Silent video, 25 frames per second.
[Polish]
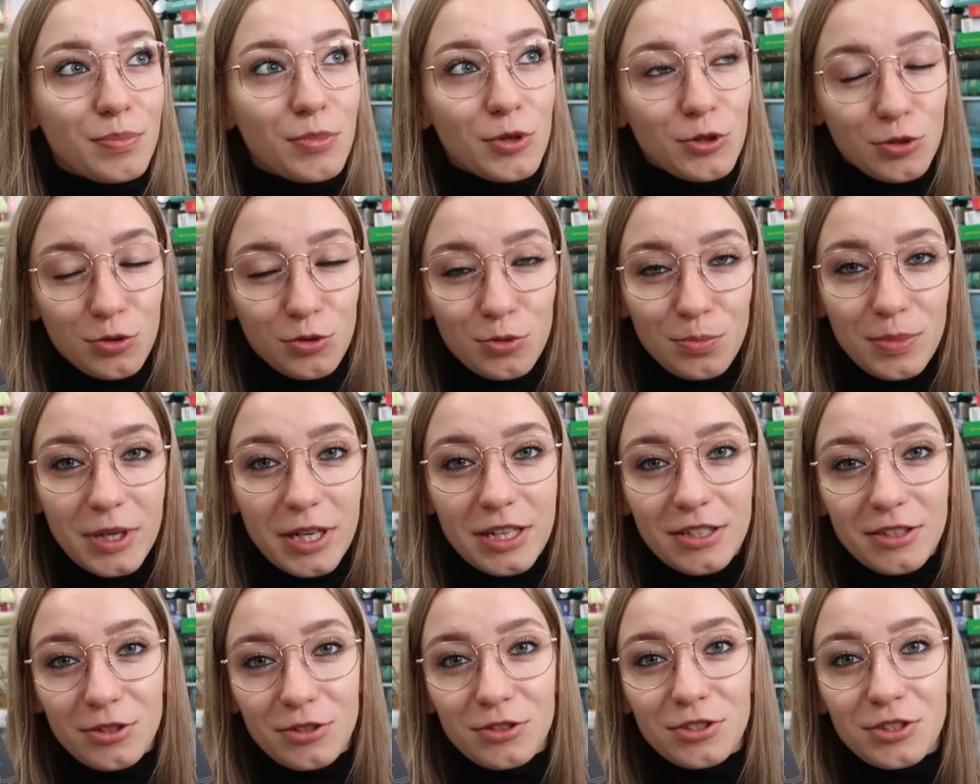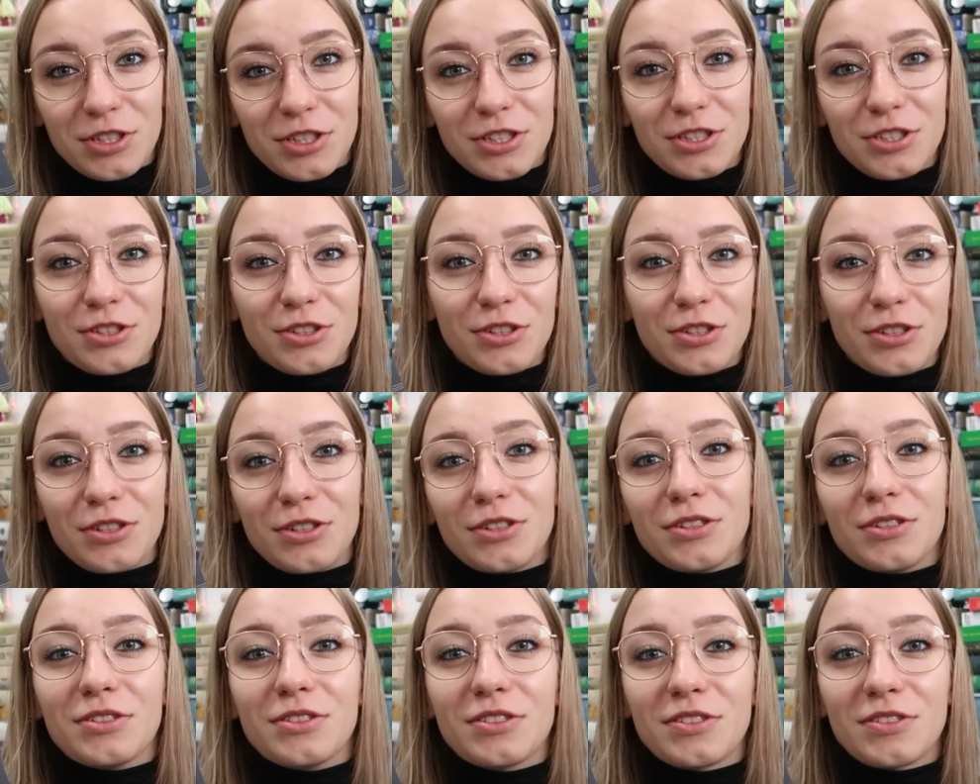po trupach dążyć
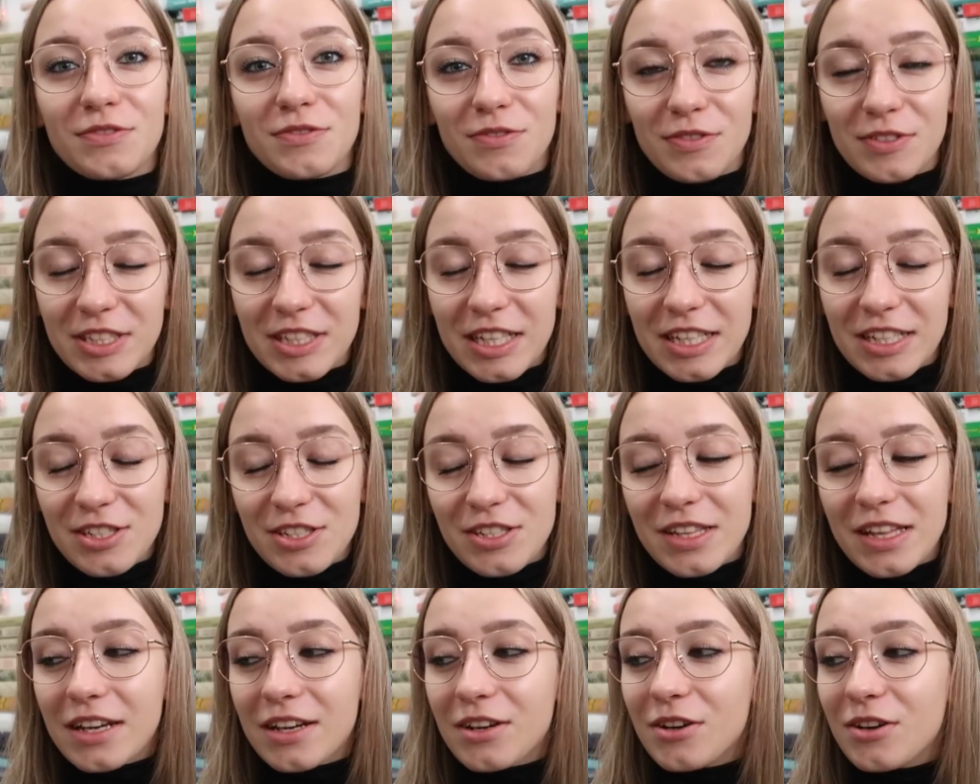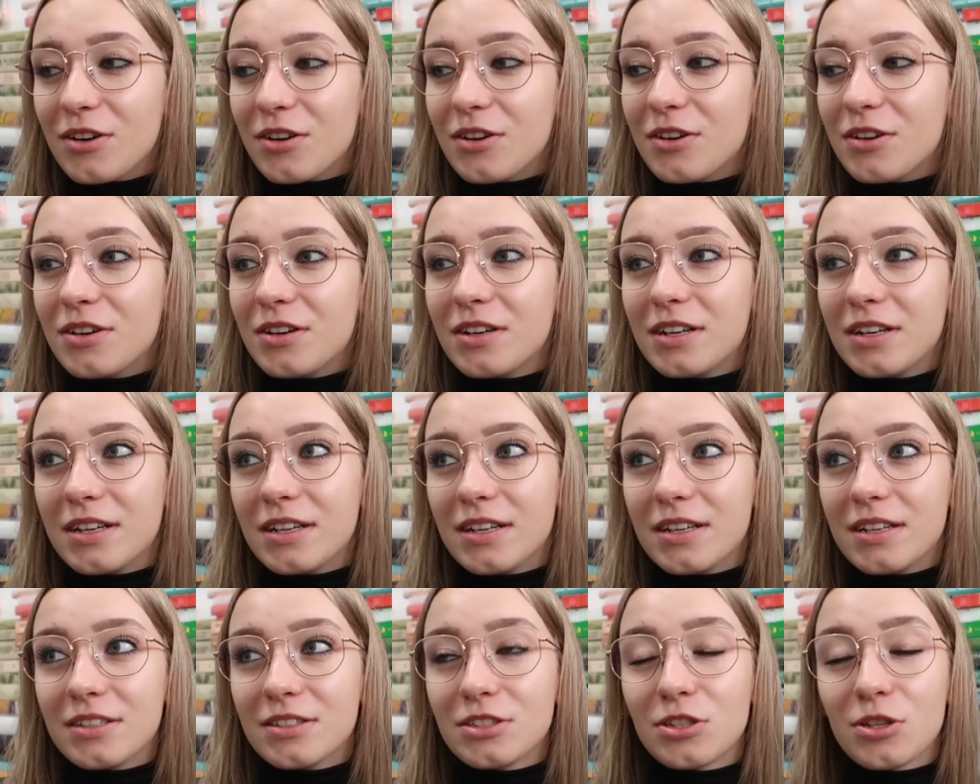do wyznaczonego
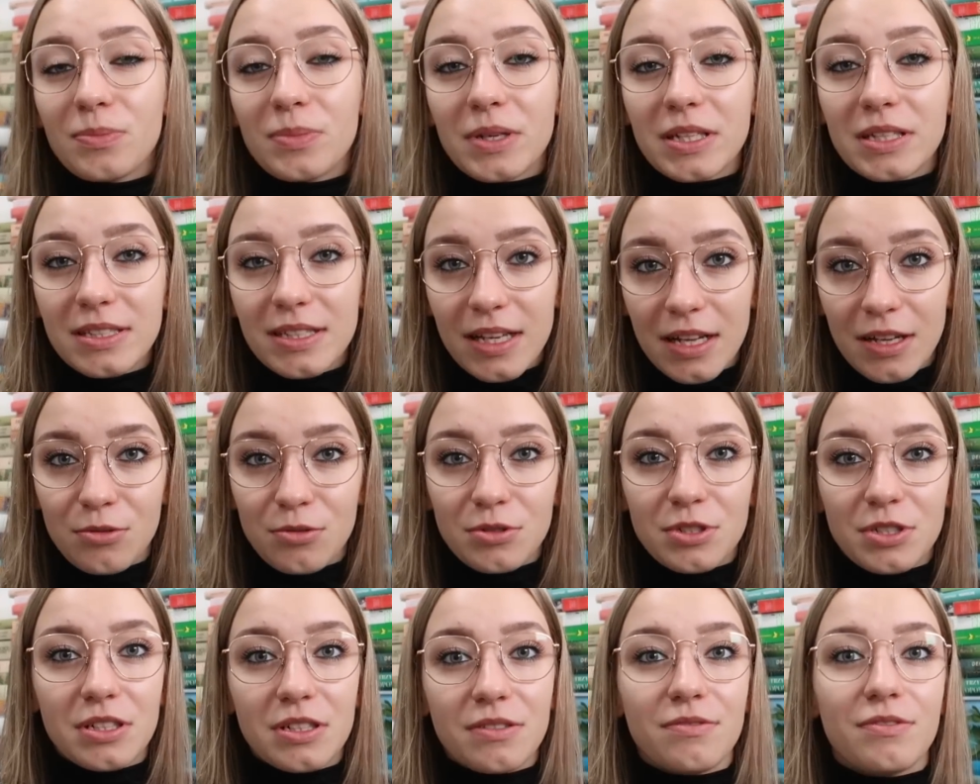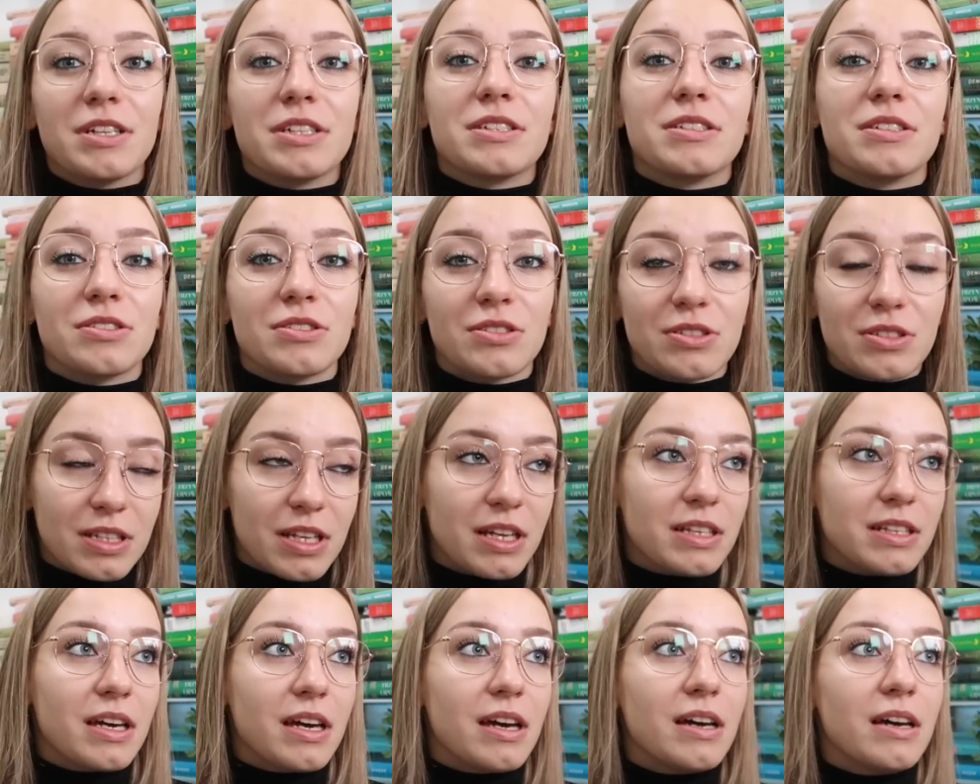e, sobie celu, czyli właśnie
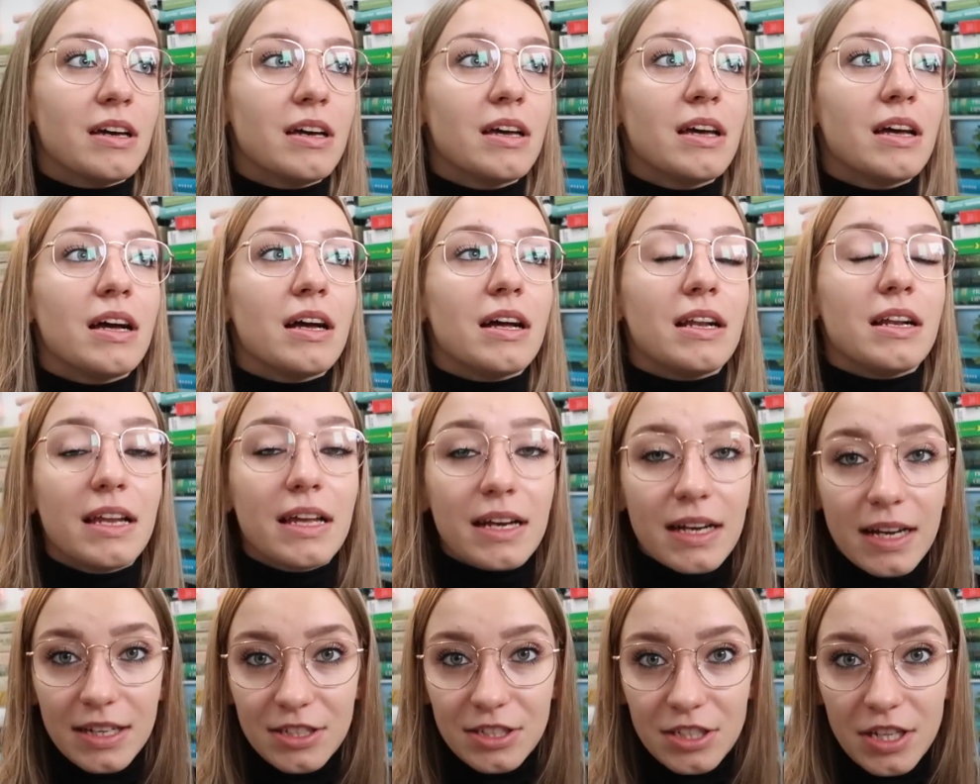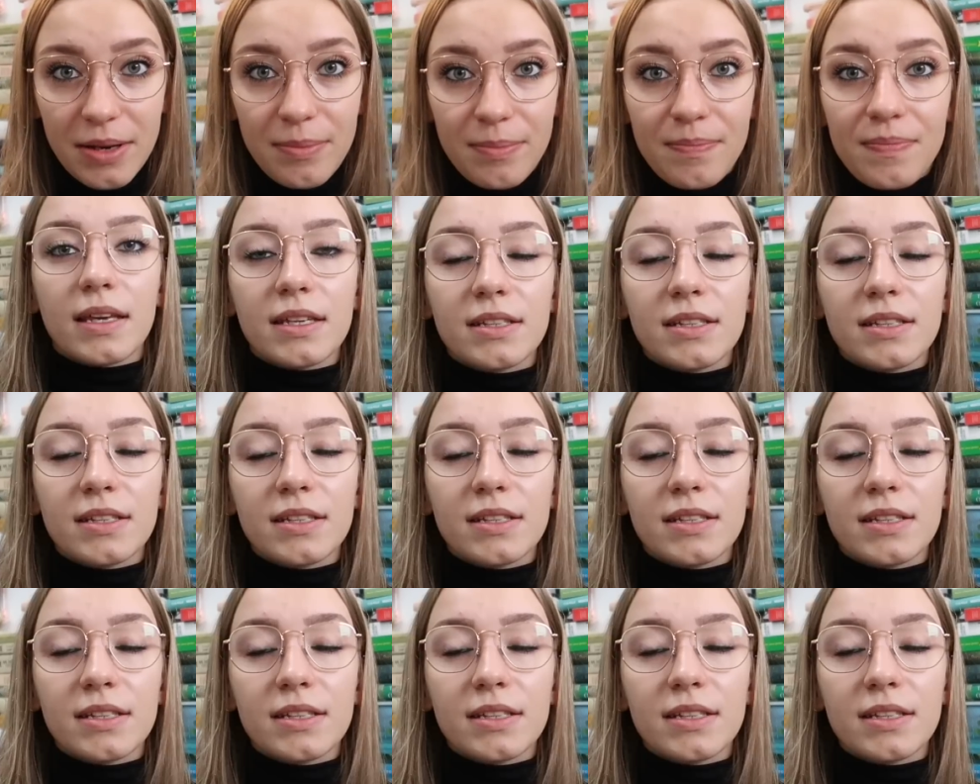zostania lekarzem.